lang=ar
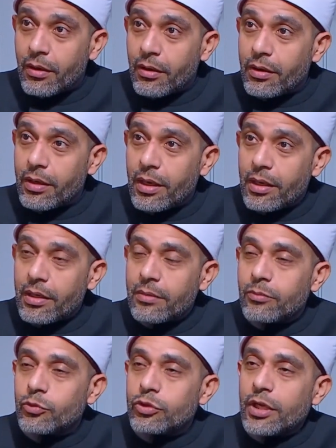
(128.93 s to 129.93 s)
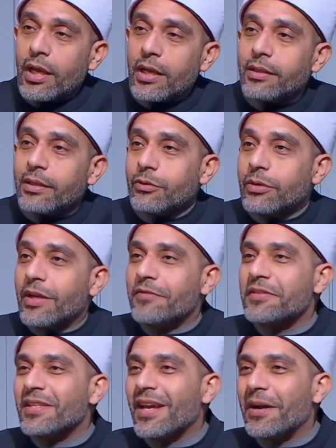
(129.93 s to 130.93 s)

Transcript: قال مجاهدة النفس